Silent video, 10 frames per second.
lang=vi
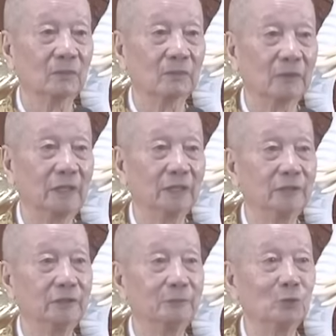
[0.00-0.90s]
đây là cái
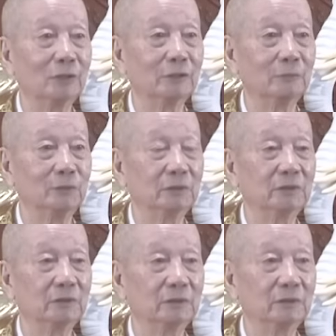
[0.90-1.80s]
điểm quan trọng nhất
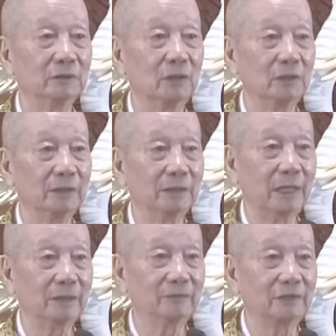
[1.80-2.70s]
đó là
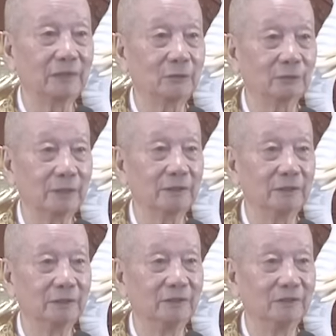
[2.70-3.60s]
các vị cao tăng đi
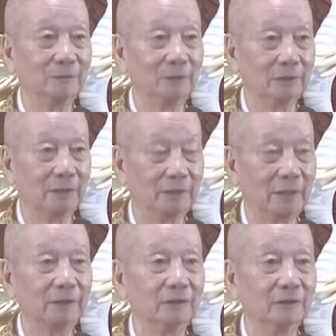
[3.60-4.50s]
hành hương mà thầy thấy
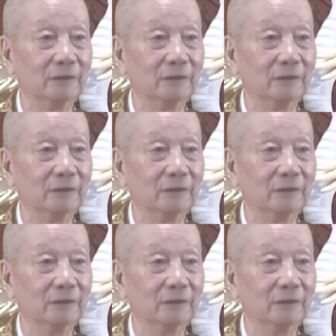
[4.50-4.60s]
được